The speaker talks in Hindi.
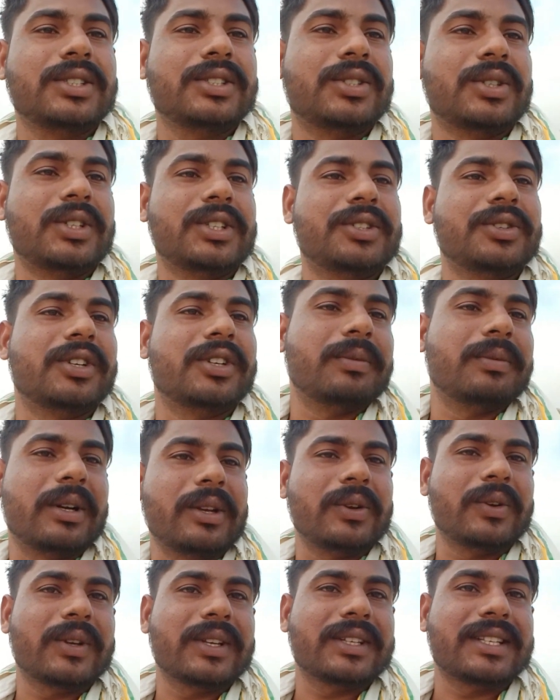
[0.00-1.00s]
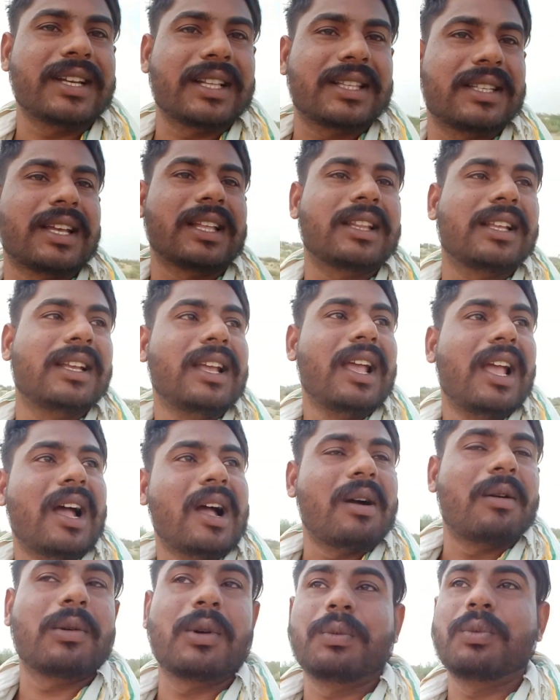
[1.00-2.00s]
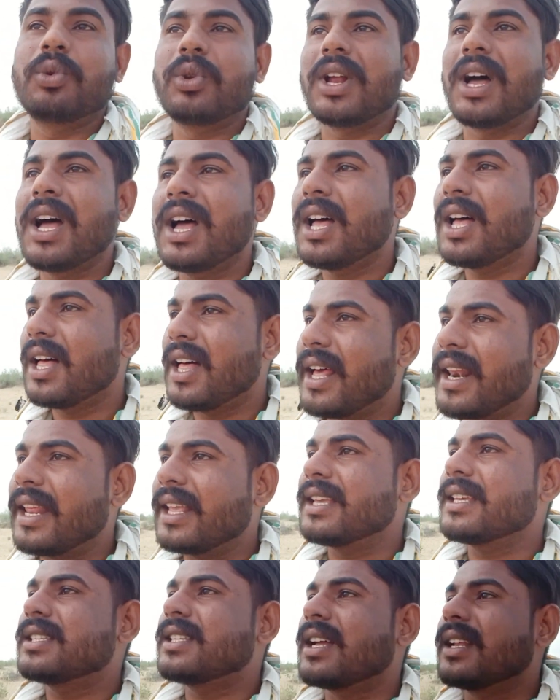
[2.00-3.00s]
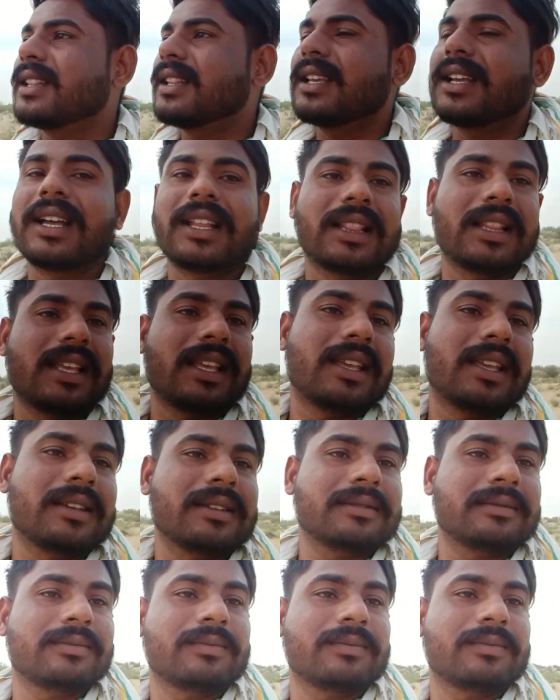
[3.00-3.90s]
छोटी छोटी बकरियों के साथ साथ आपको पूरा रेगिस्तान दिखाते हैं